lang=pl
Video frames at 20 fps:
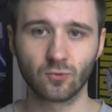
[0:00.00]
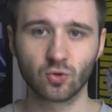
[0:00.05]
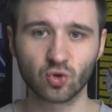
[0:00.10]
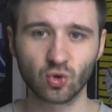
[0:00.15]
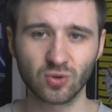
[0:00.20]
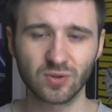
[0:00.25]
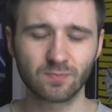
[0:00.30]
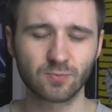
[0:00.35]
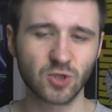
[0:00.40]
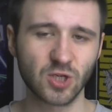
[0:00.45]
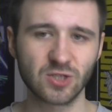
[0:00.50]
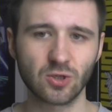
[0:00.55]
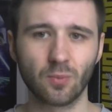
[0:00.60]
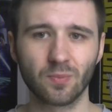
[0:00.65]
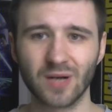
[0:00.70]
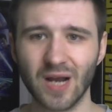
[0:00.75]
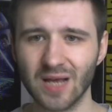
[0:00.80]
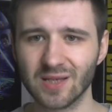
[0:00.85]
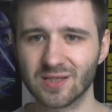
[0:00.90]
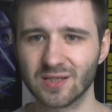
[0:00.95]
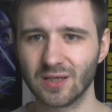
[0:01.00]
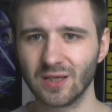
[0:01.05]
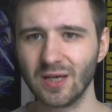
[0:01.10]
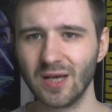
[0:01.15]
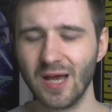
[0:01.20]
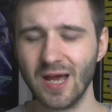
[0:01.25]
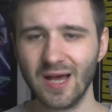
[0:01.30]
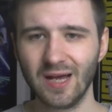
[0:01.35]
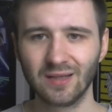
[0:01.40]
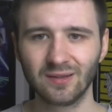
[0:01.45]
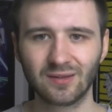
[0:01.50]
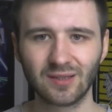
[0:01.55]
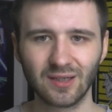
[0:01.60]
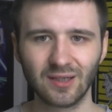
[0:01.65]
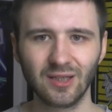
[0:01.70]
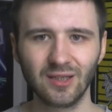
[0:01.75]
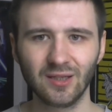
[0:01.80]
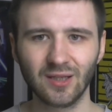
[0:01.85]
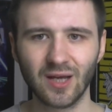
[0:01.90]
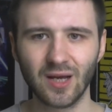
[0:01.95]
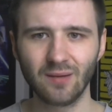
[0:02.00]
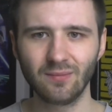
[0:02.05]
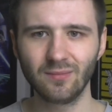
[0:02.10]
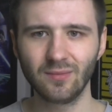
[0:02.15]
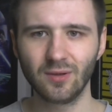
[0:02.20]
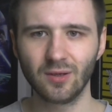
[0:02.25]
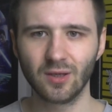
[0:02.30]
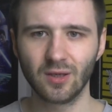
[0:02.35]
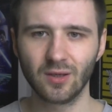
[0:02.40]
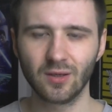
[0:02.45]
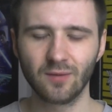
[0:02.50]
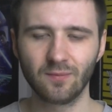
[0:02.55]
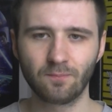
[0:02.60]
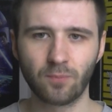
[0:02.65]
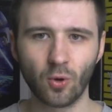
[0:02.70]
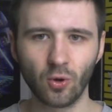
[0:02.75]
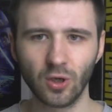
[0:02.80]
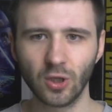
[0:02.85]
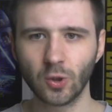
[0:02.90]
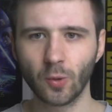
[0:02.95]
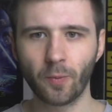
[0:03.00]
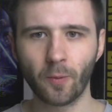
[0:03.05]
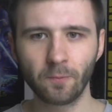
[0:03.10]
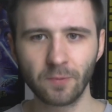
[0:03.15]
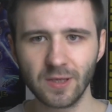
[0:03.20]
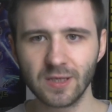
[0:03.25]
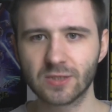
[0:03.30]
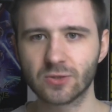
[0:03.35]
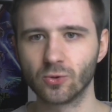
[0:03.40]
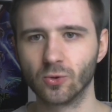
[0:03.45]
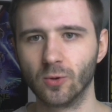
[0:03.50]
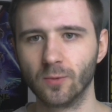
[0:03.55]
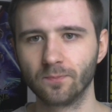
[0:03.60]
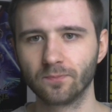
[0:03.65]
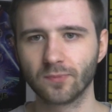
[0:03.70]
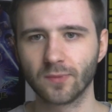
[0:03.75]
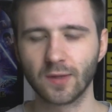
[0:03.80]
rzut przez obrazy daje nam pole do popisu.